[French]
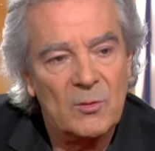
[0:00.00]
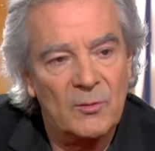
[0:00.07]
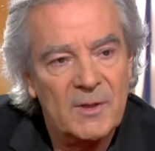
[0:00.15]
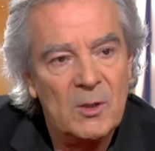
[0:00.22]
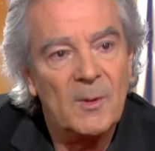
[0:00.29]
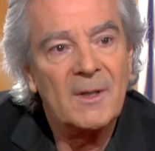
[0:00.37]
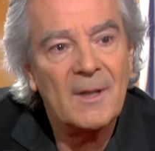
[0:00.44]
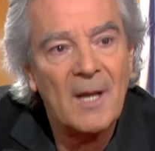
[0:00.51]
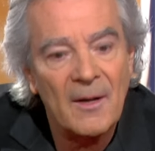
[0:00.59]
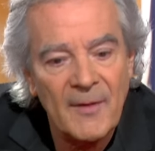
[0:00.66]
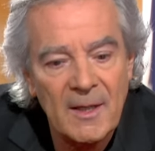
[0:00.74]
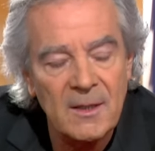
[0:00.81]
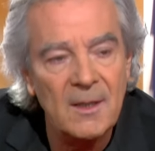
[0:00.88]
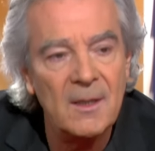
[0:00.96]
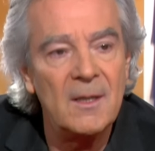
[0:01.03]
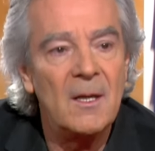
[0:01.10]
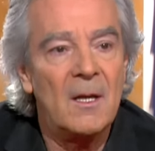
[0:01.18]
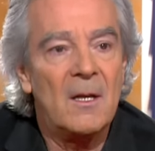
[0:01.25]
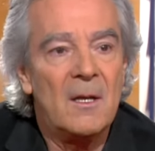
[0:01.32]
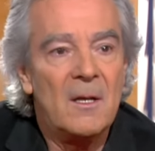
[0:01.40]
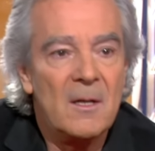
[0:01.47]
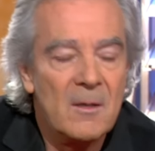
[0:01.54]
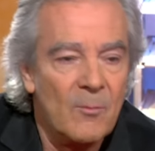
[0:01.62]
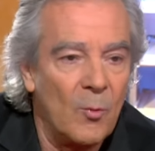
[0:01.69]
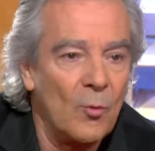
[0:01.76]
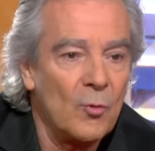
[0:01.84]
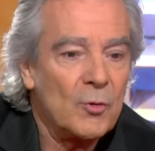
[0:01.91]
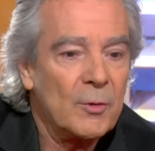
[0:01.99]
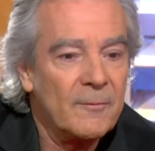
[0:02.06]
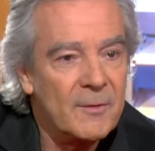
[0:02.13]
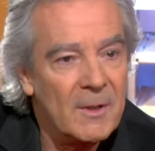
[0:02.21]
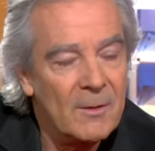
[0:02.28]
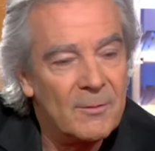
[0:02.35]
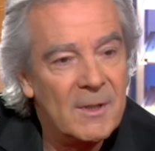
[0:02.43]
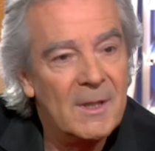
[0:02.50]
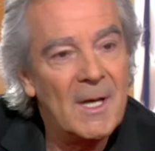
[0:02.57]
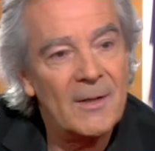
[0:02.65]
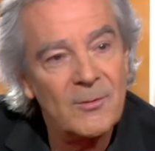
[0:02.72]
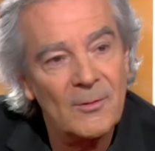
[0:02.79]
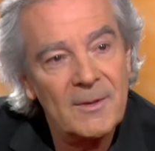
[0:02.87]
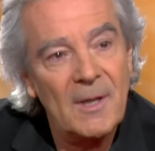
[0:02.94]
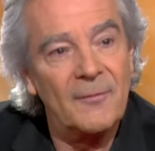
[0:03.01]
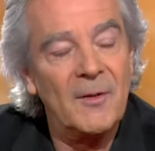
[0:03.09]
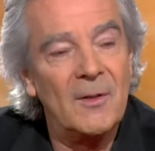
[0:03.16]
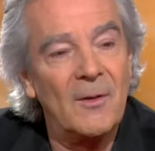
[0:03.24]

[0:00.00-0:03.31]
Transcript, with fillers: continuer de travailler. Bon, je j'ai aussi le garçon de café